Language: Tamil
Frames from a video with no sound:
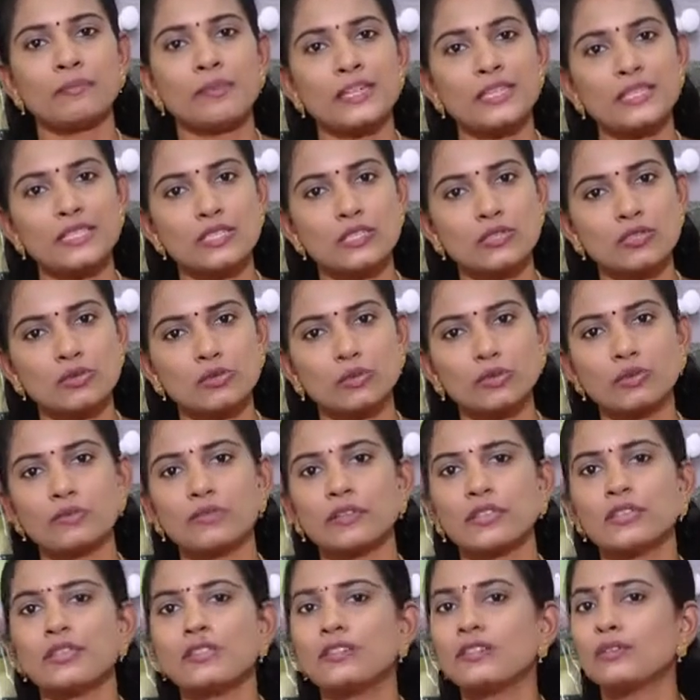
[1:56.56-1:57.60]
பிரெஸ்ட்டுக்கு
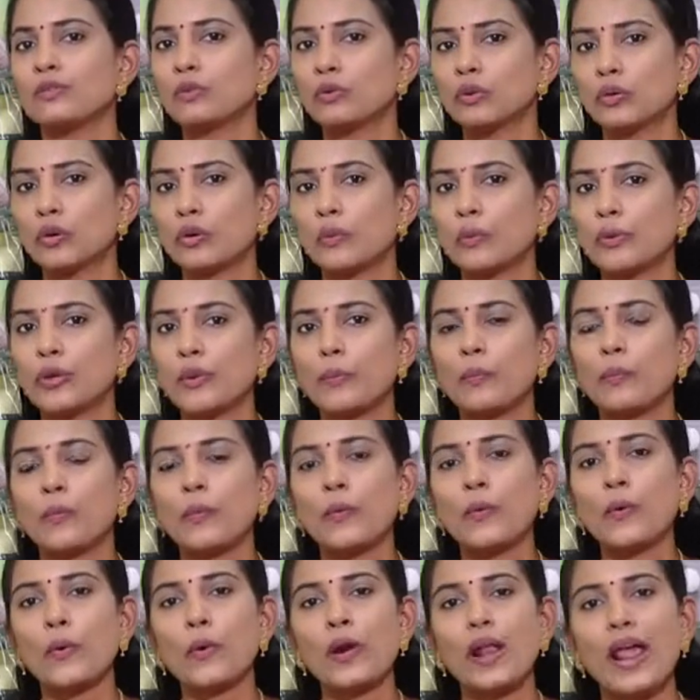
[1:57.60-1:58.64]
வந்து கொடுக்கக்கூடிய
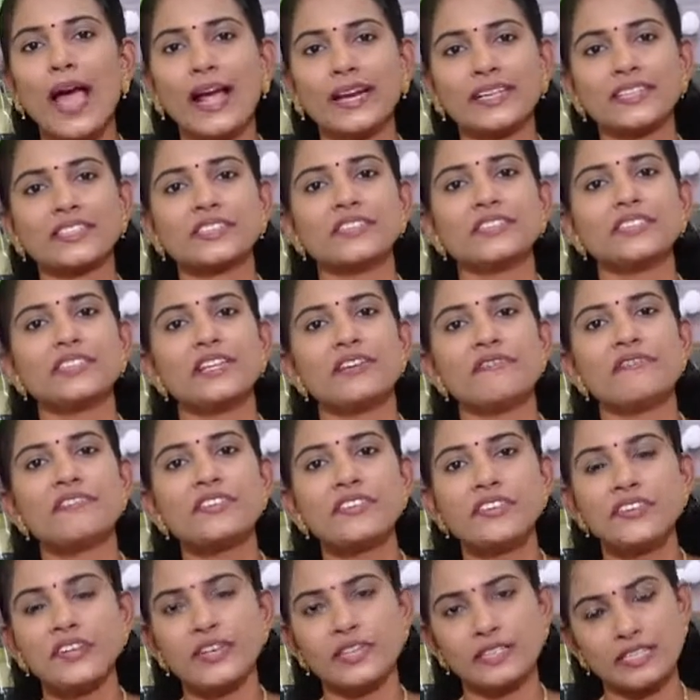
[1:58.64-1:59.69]
ப்ரோலாக்டின்
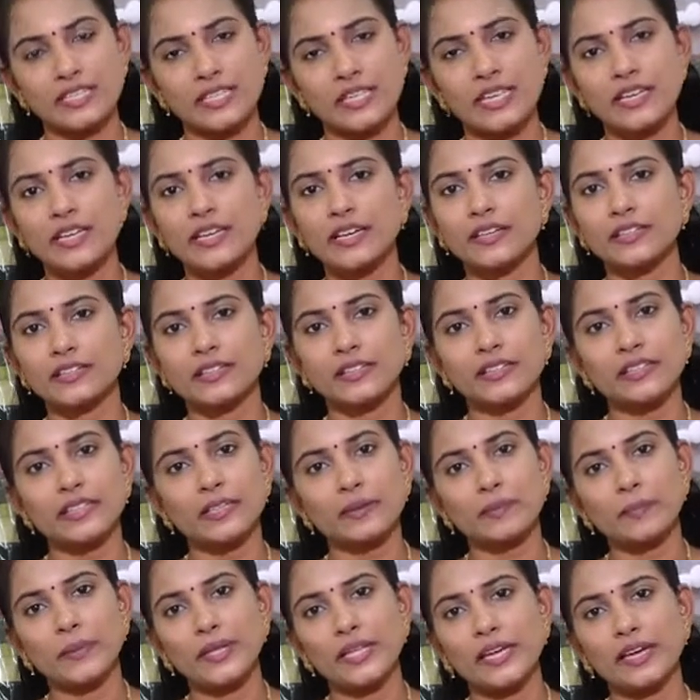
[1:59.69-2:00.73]
டெஃபிஷியன்சி இருந்தது
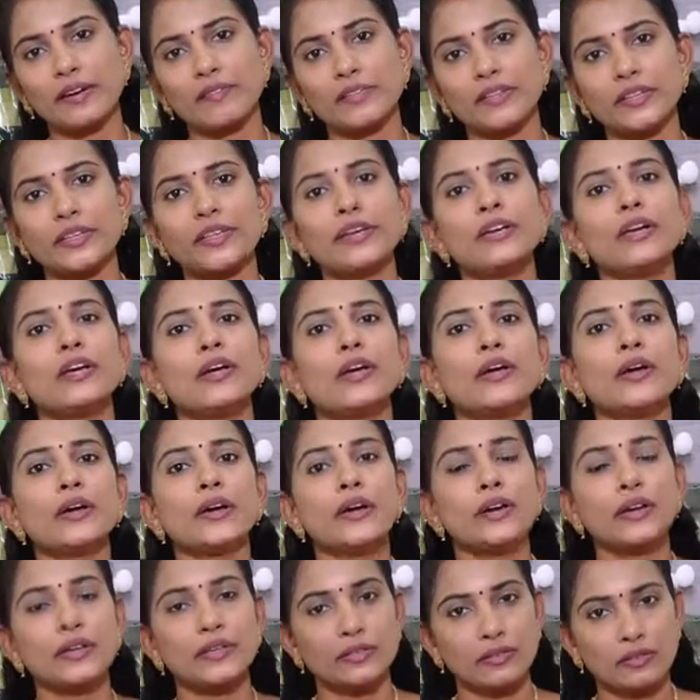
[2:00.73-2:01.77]
அப்படின்னா வந்து
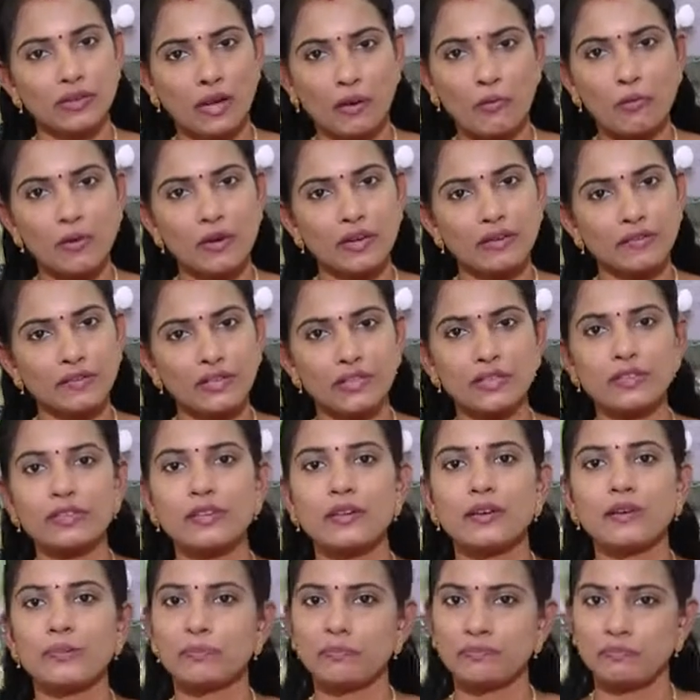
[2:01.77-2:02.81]
அவங்களுக்கு வந்து
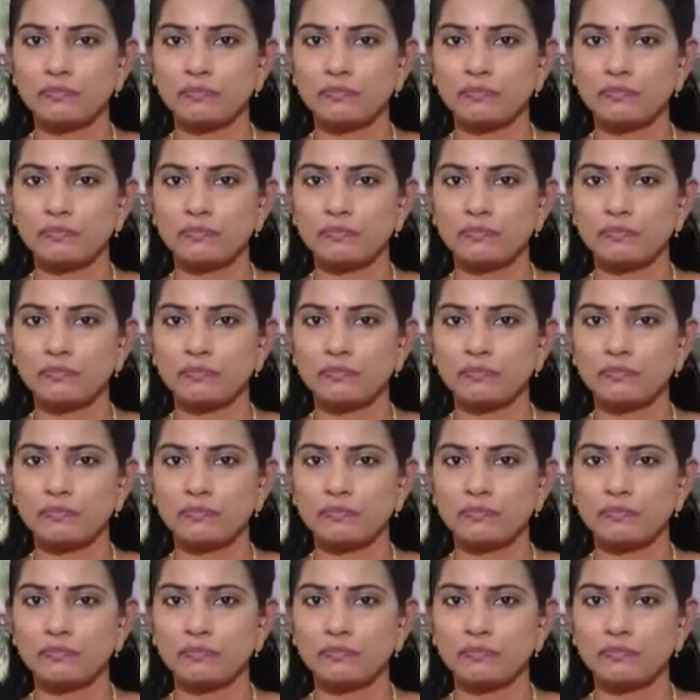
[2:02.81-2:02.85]
அந்த